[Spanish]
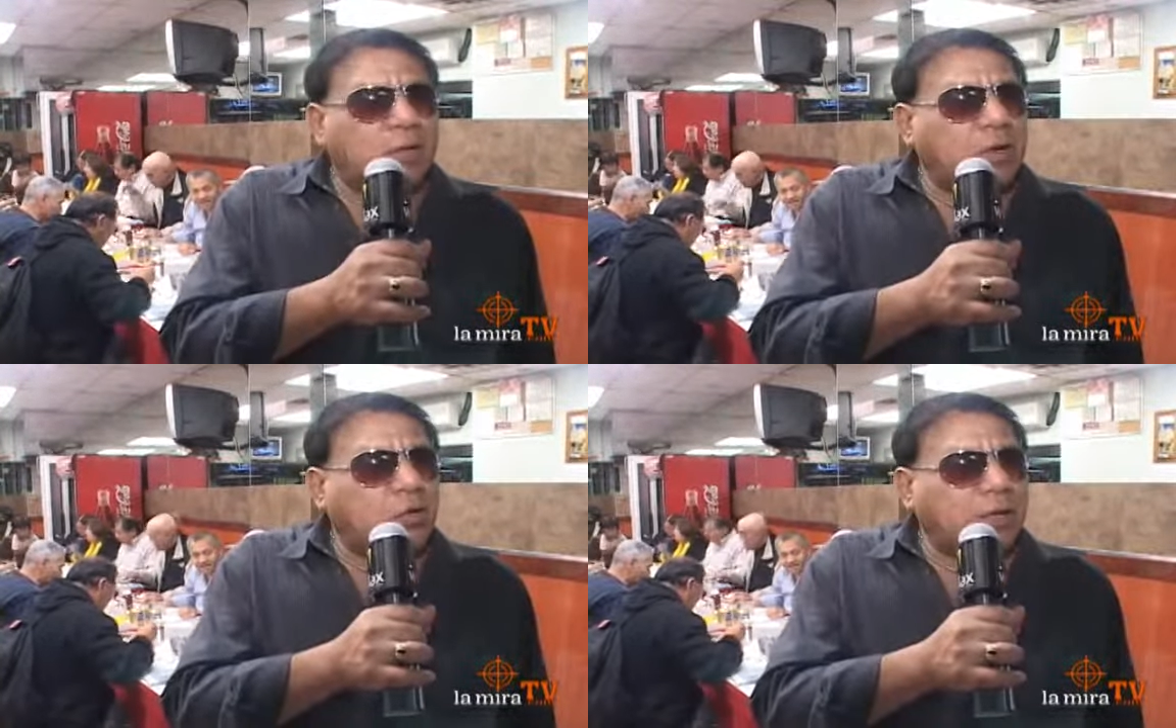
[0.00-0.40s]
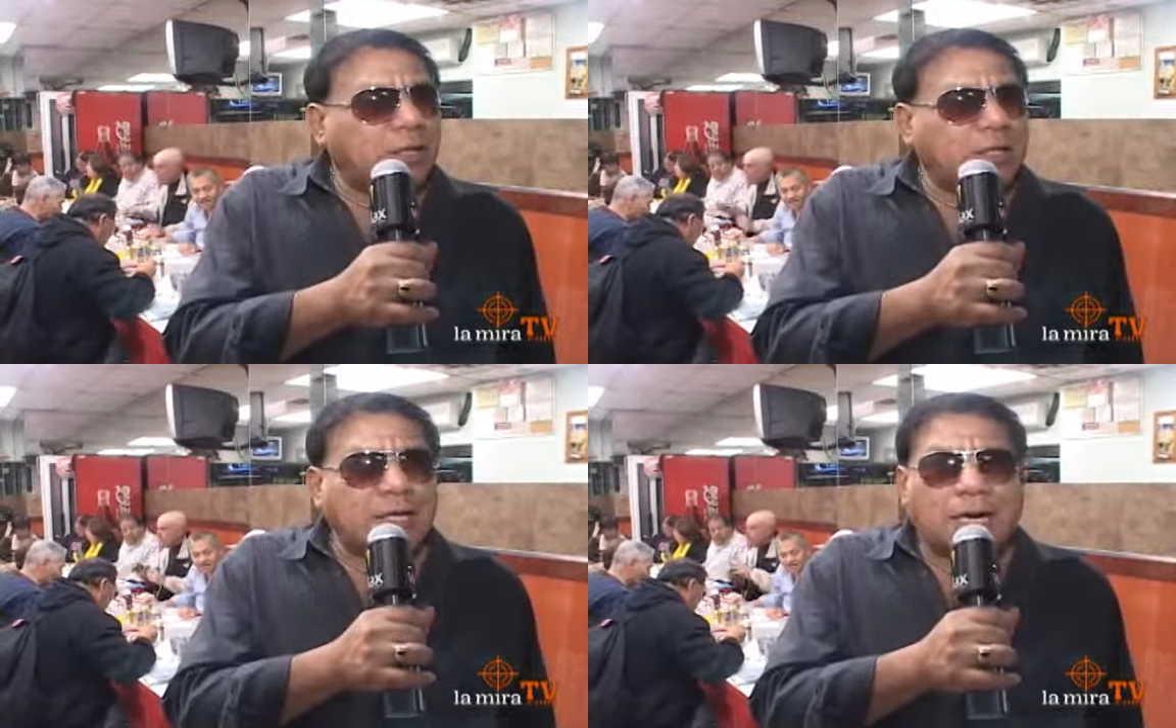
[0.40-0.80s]
lo que
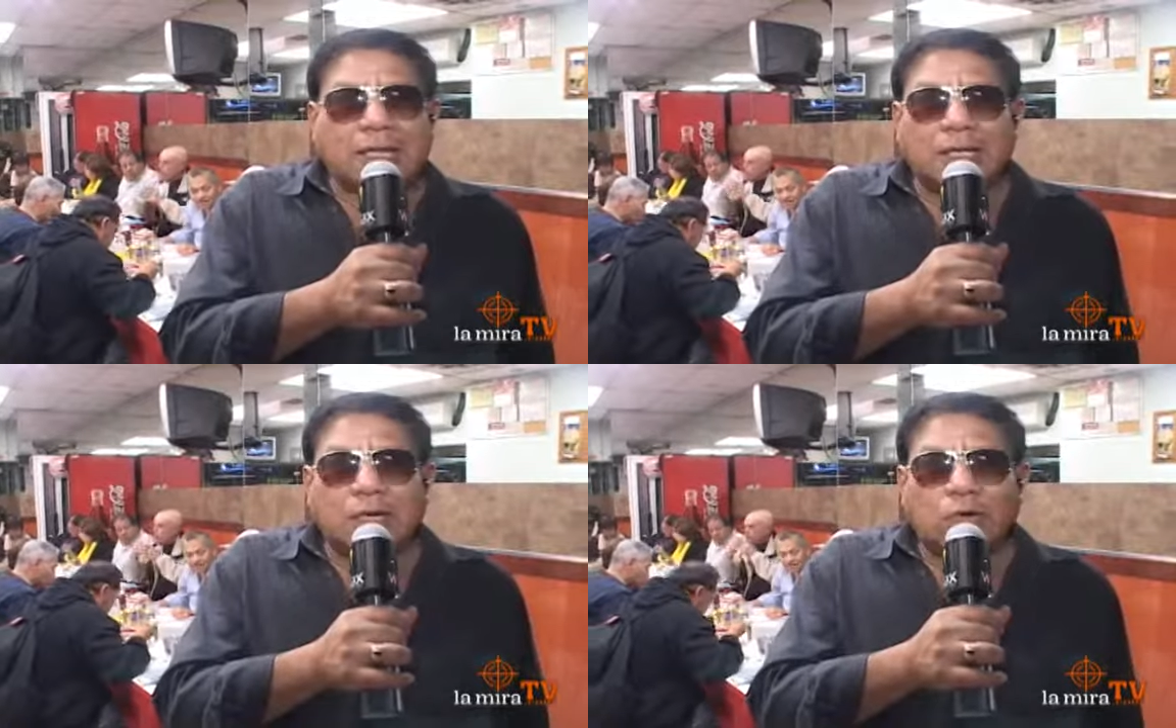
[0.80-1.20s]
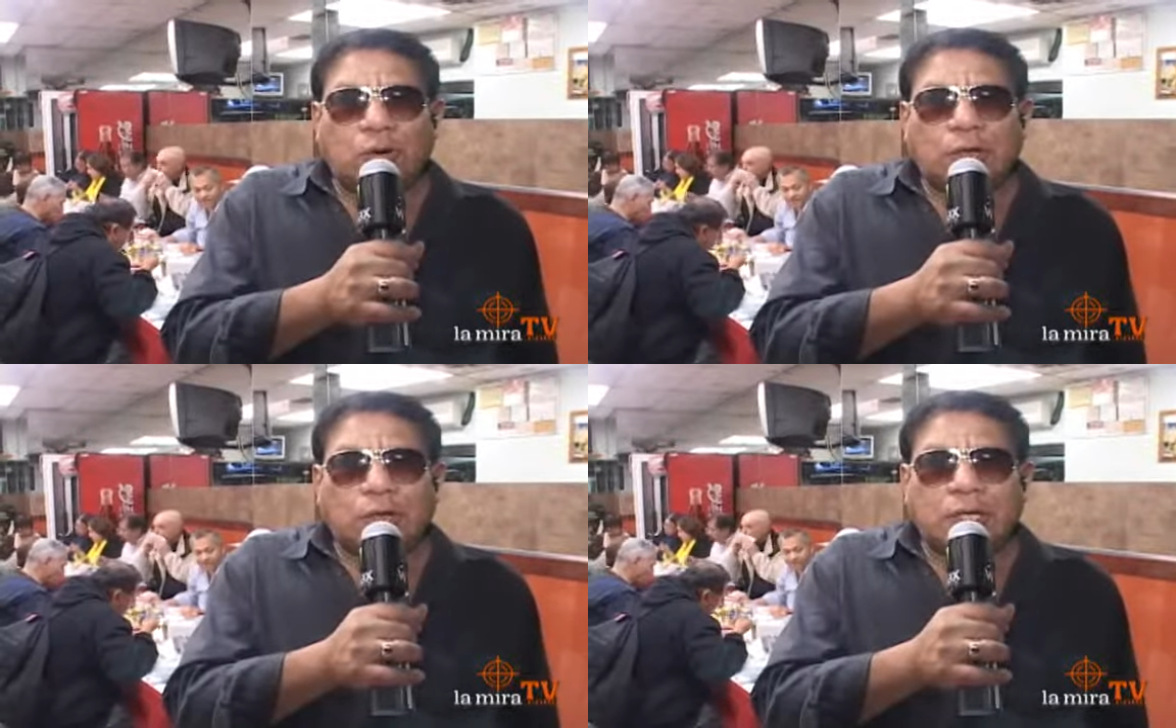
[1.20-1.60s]
se tiene que hacer o lo
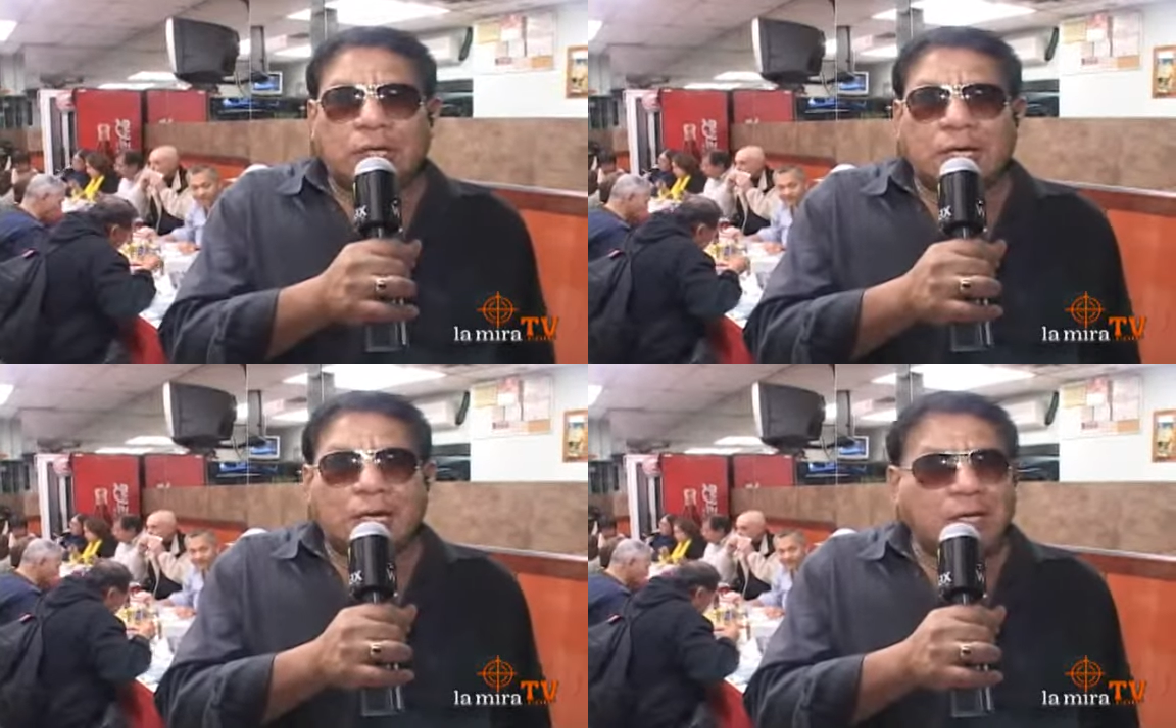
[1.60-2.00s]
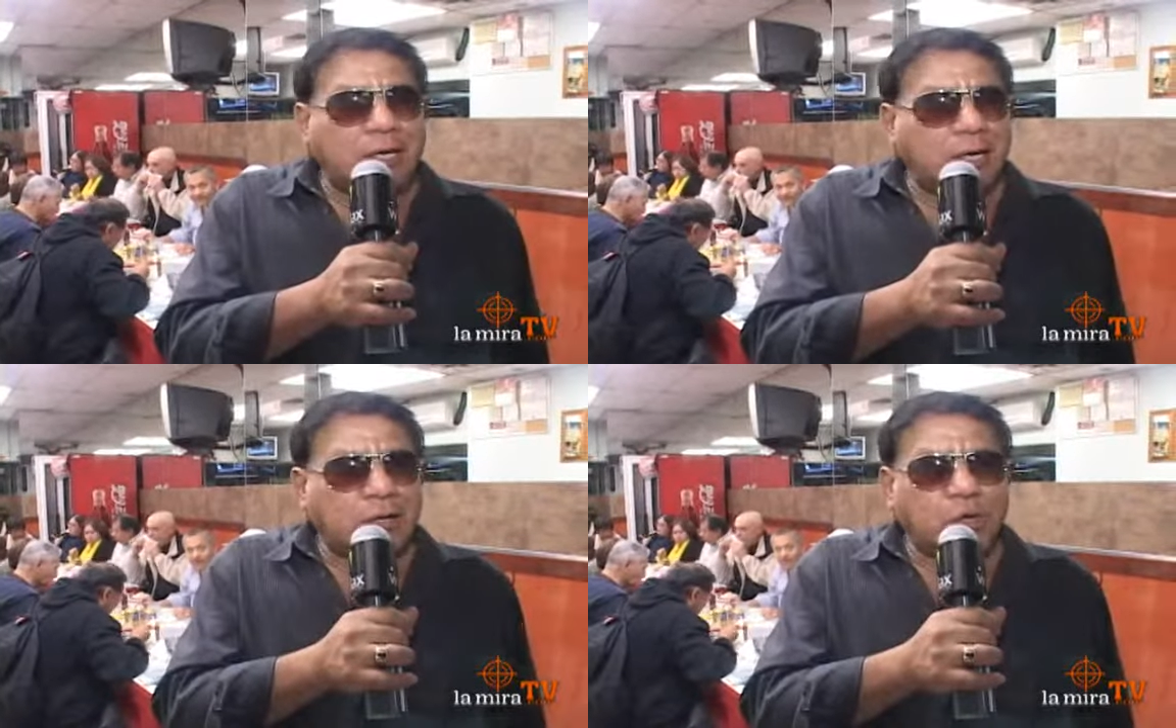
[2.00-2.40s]
que no se tiene que hacer
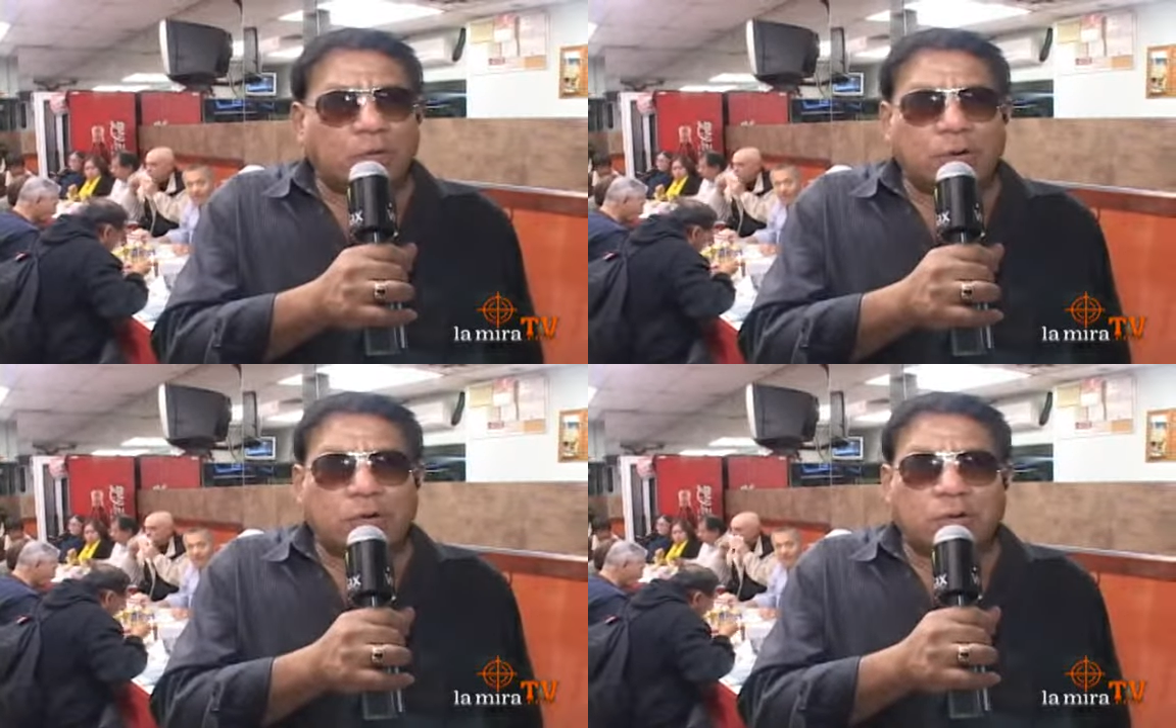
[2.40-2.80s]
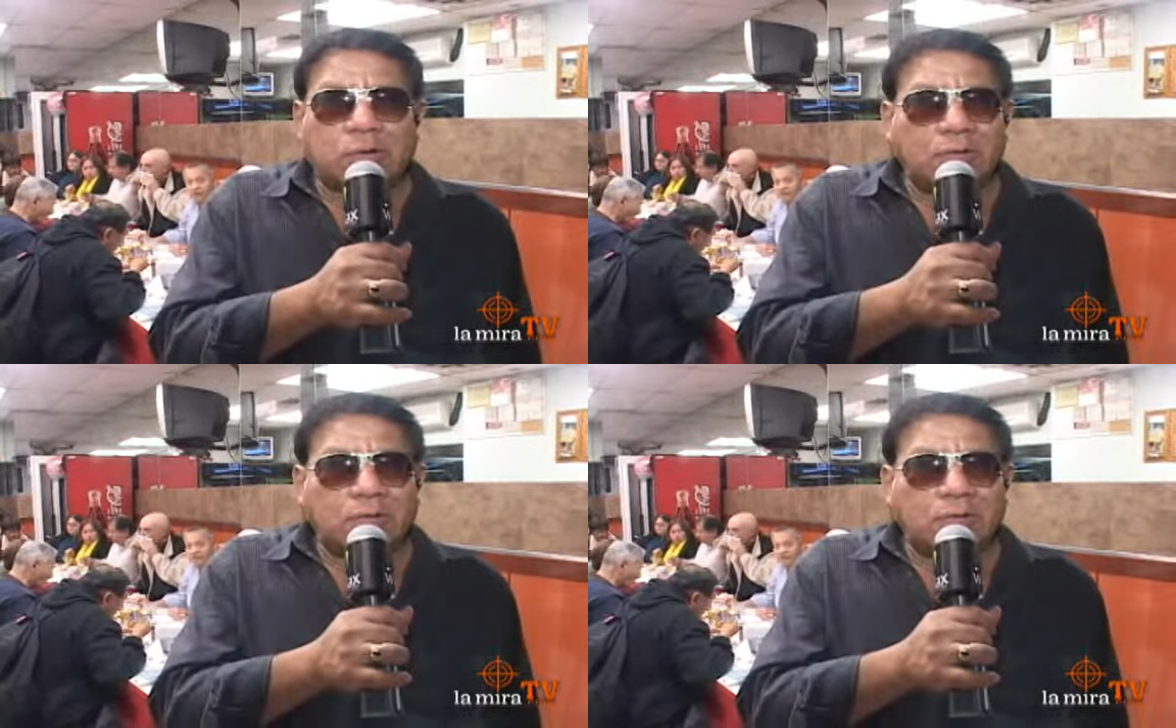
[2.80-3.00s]
acá en Nueva York.